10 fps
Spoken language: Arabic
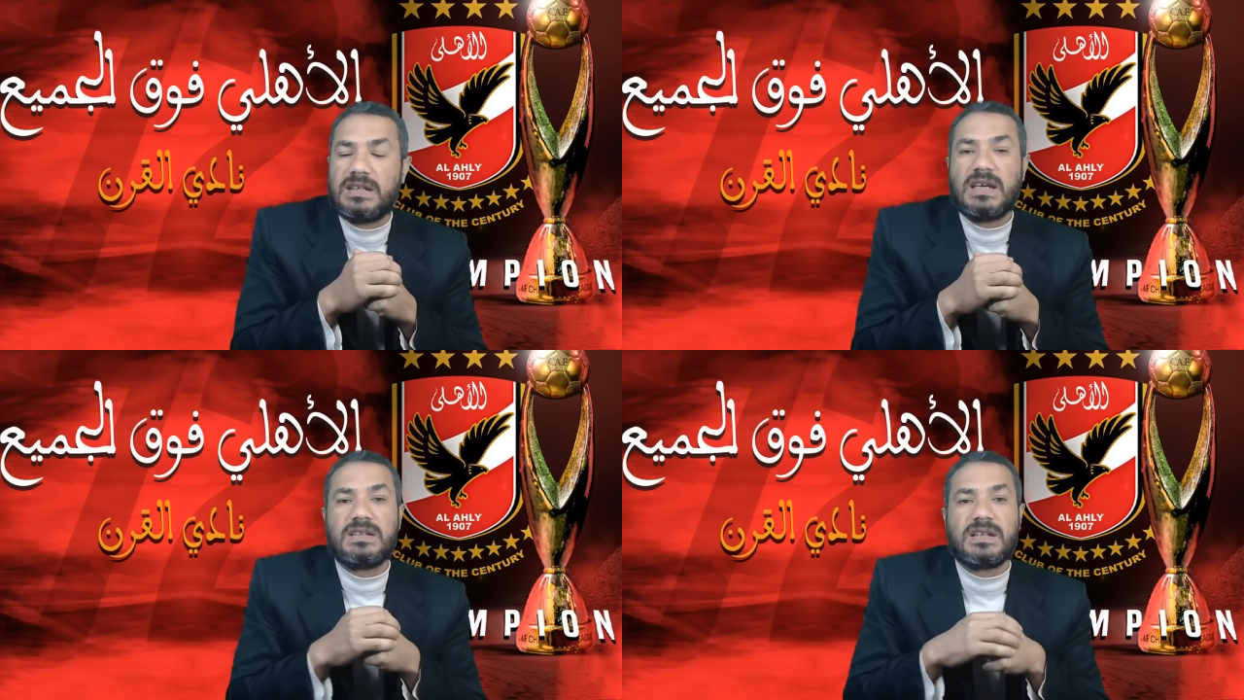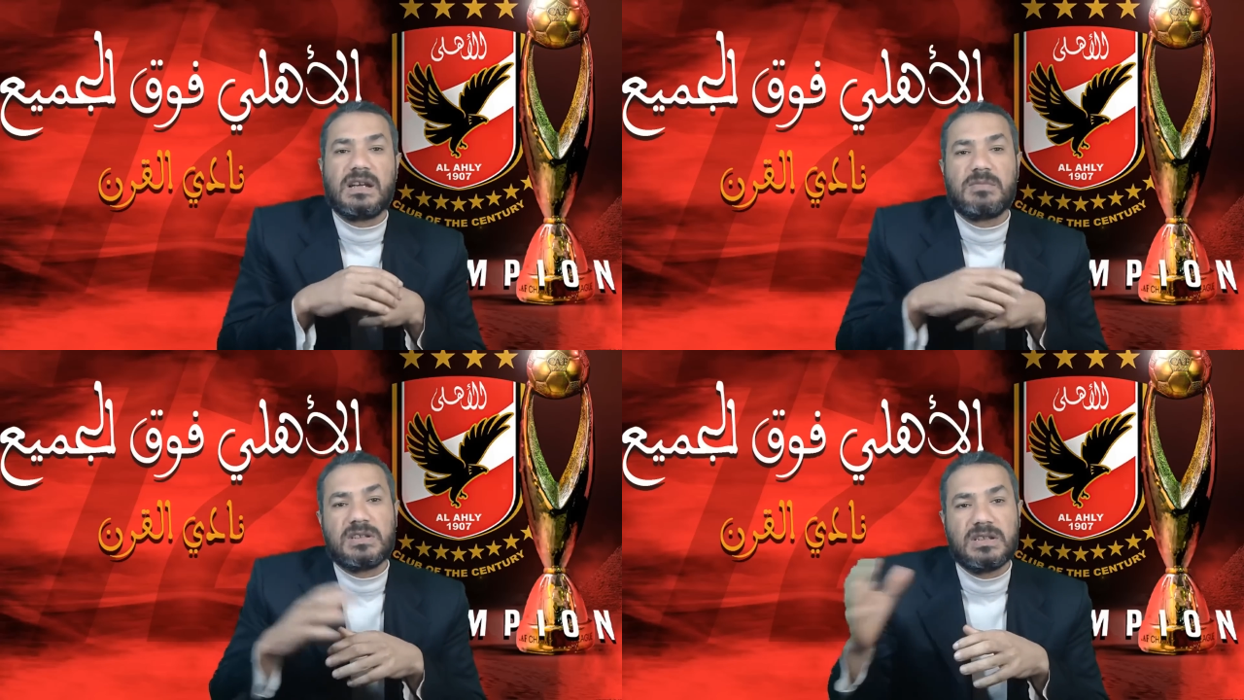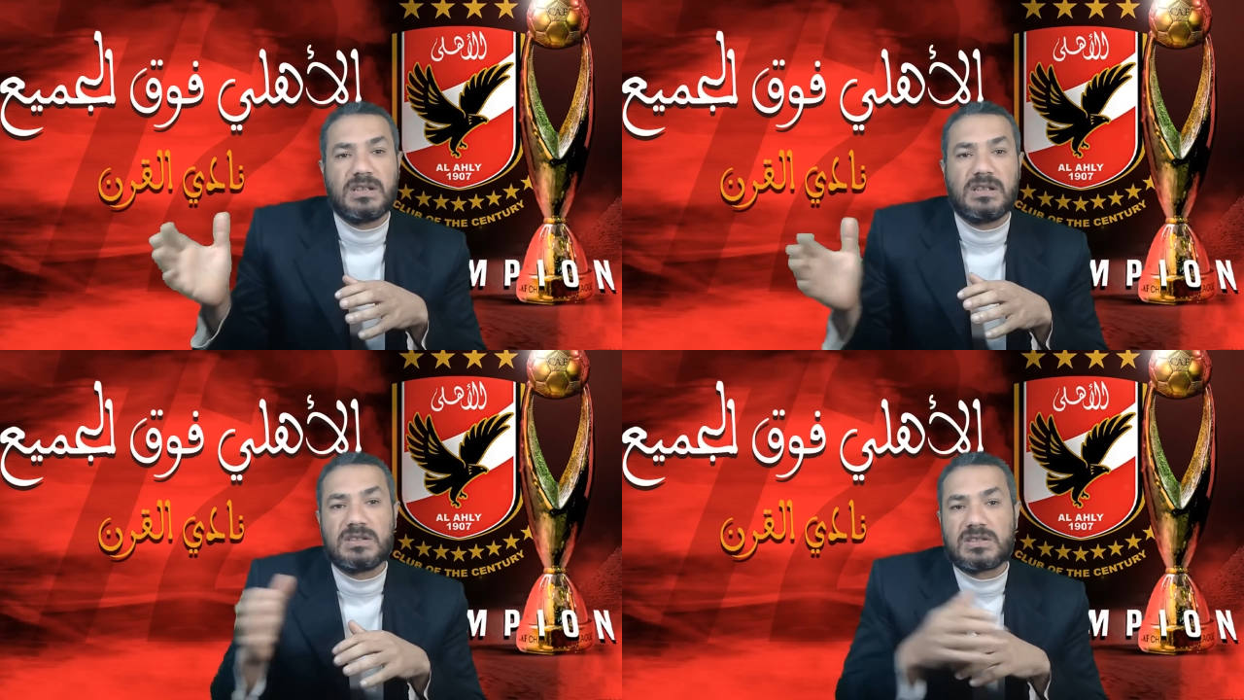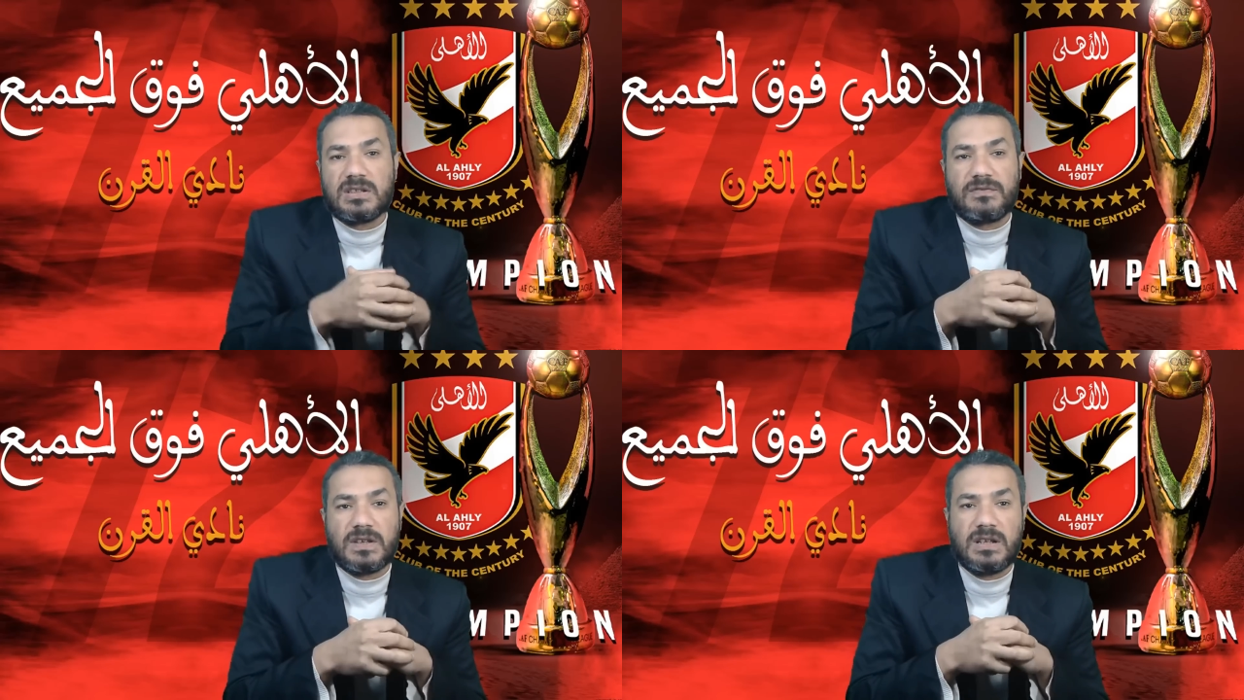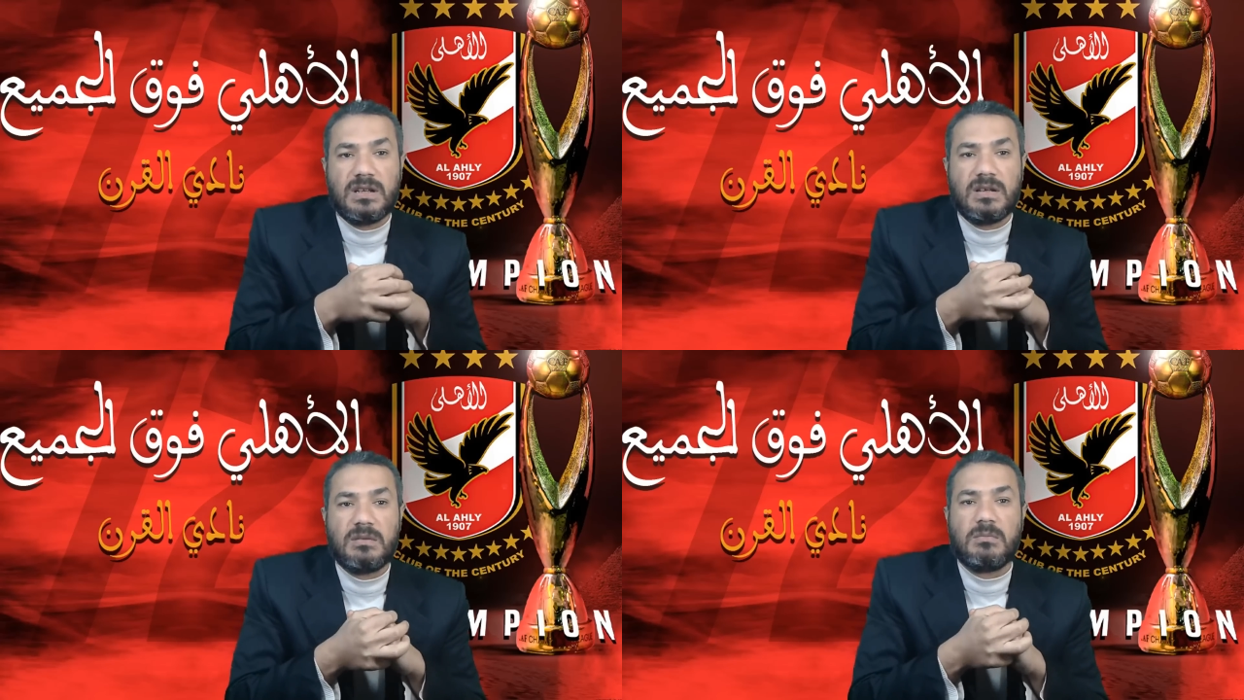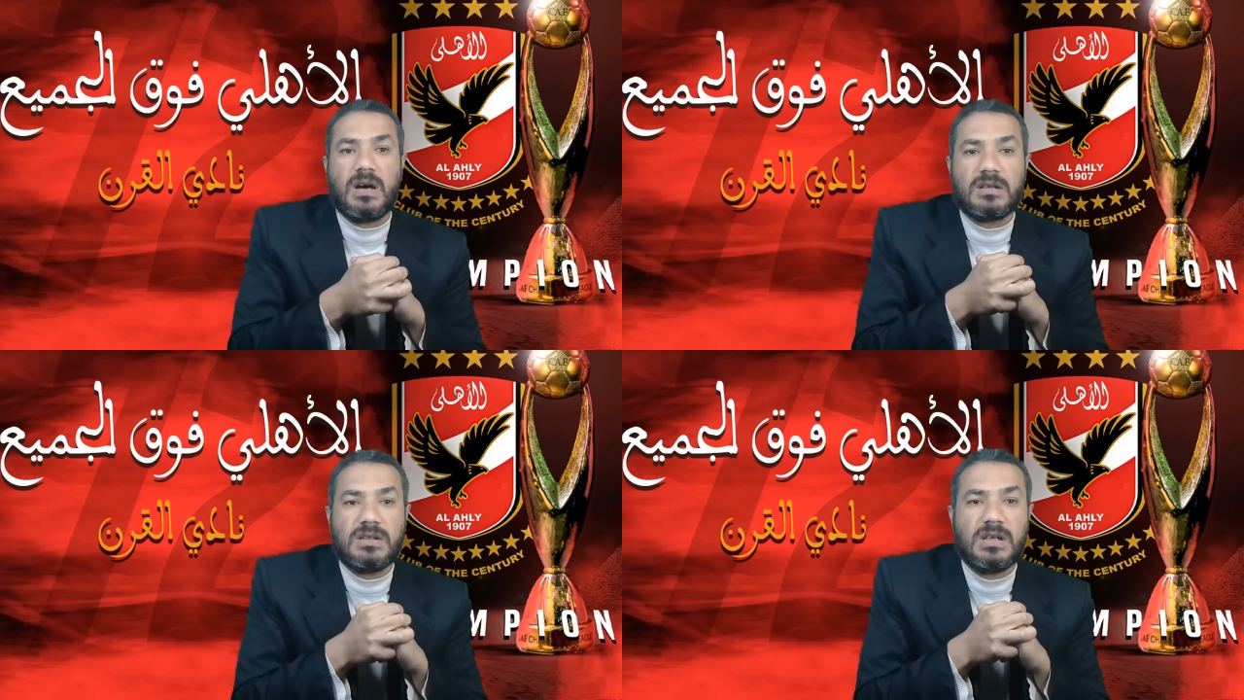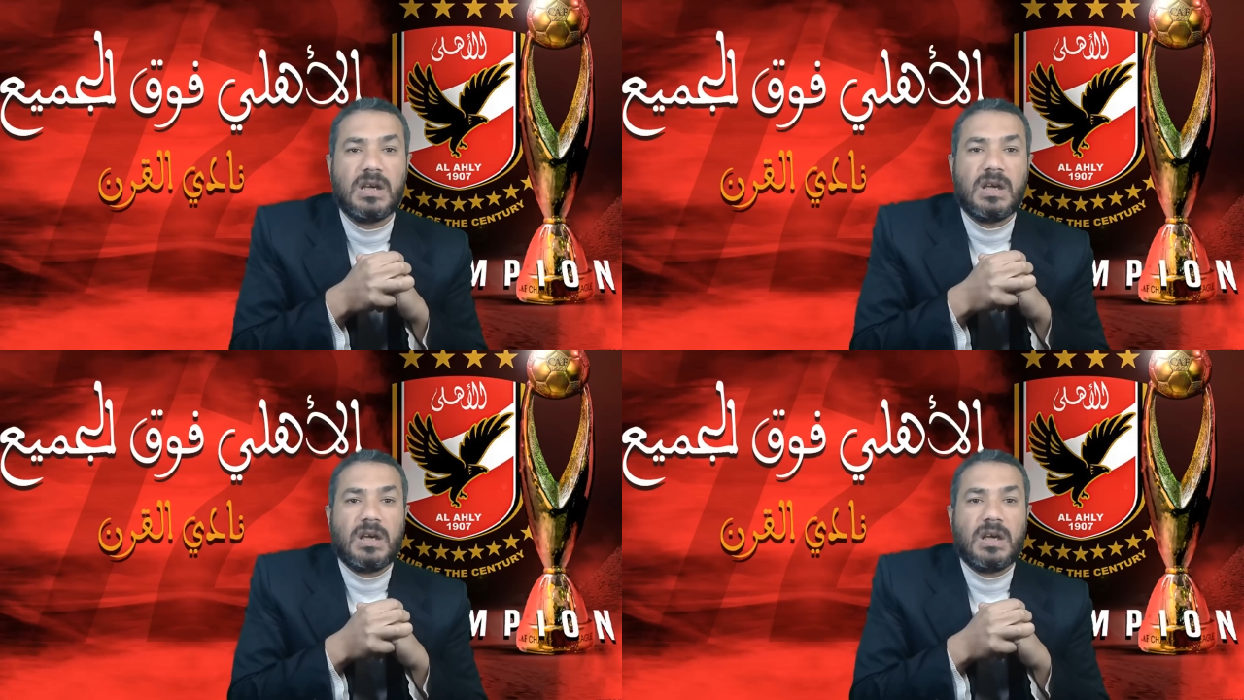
نادي ريال مدريد اللي الصيف الماضي